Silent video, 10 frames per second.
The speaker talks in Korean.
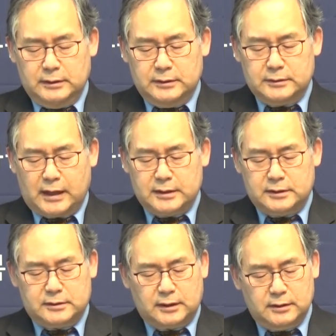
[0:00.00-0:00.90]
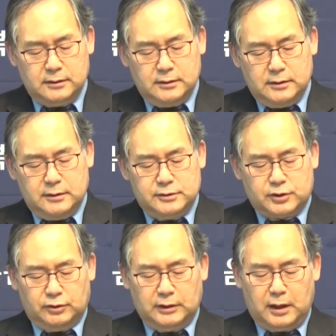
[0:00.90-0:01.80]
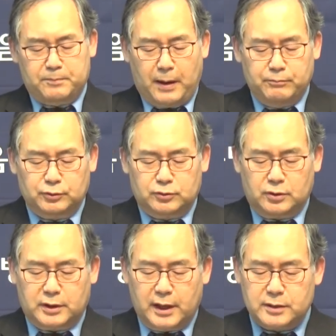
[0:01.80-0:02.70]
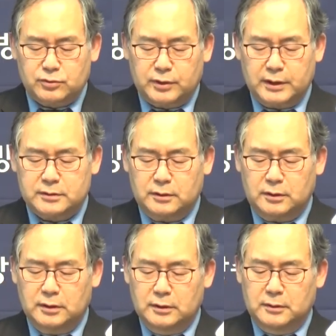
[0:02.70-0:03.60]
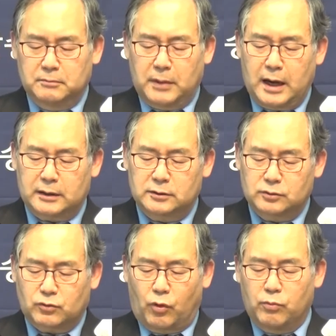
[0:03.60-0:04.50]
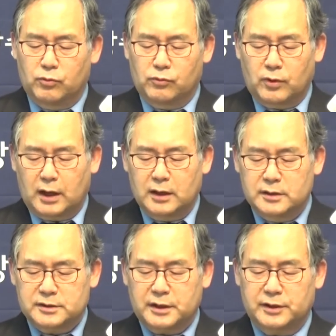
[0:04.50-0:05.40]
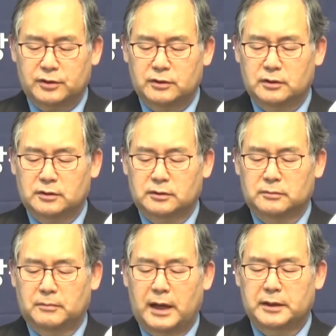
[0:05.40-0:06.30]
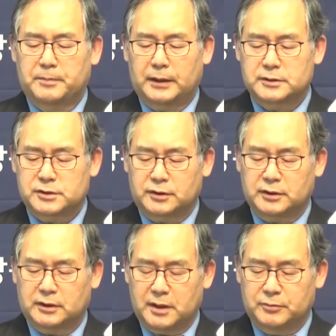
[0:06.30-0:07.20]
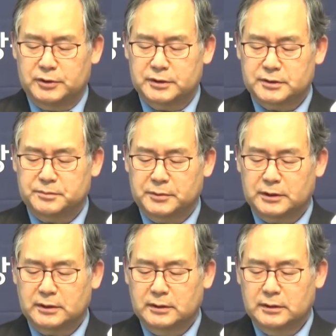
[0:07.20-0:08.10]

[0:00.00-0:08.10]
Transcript: 사실상 전날 밤부터 계속해서 많은 고문과 체형을 많이 받으셨기 때문이었습니다.